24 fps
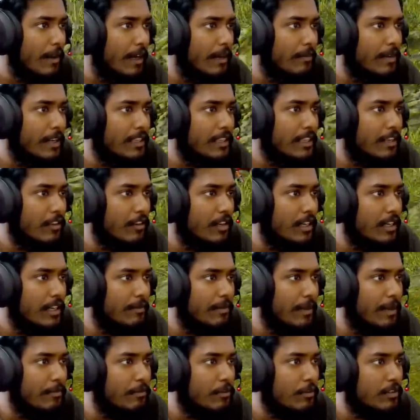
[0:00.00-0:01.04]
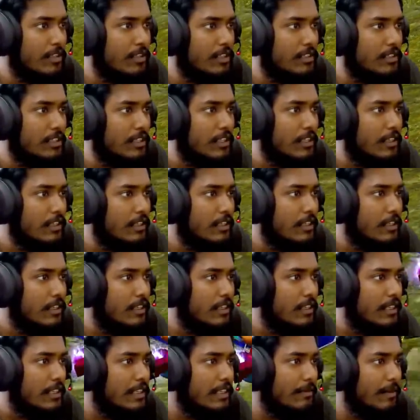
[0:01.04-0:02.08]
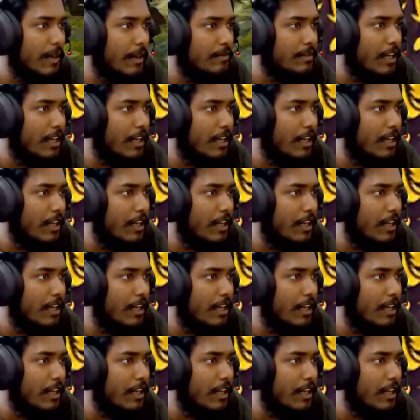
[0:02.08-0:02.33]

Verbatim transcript: ব্রাদার ওরে রিভাইভ করতেছে রিভাইভ দেওয়া